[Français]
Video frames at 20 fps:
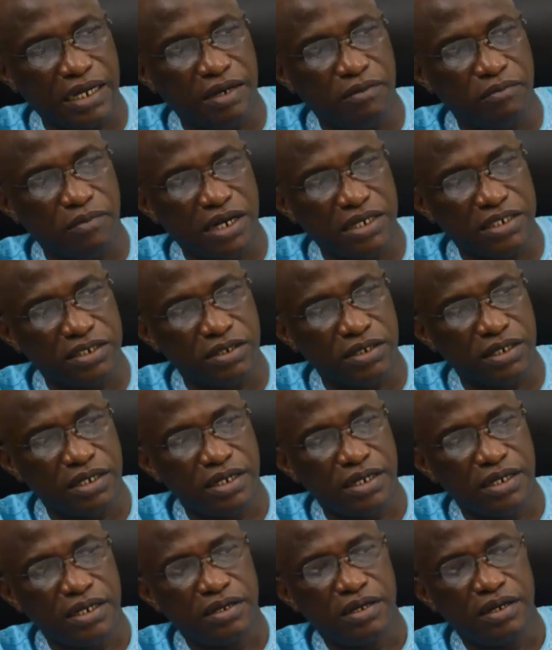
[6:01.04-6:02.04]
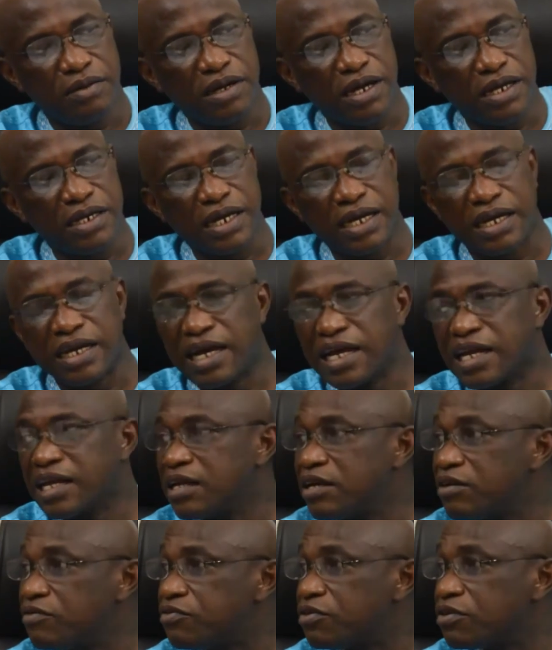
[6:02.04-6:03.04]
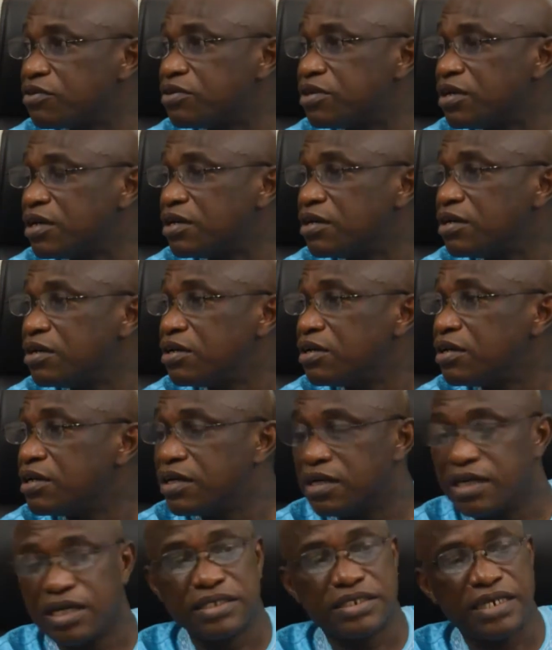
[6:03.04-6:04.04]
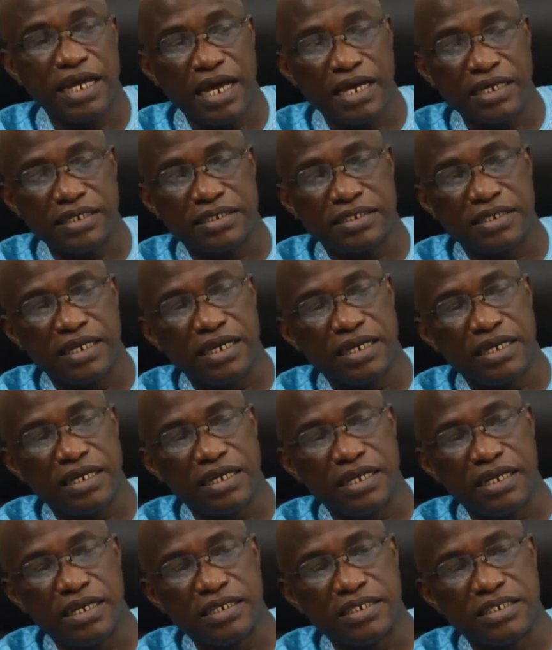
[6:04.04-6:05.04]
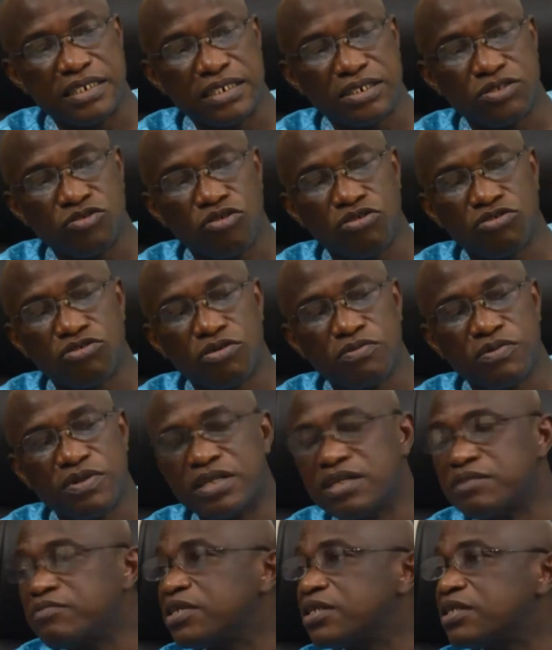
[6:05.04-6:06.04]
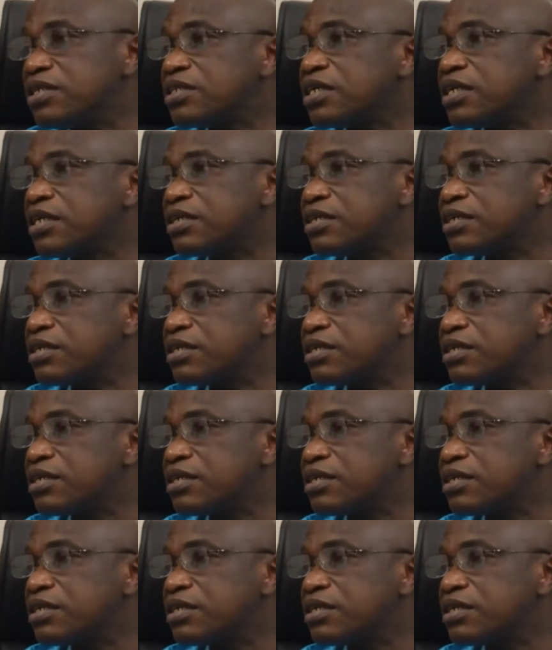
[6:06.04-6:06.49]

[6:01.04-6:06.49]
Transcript: le marché est déclaré infructueux. Et ça, c'est le 6 octobre 2017.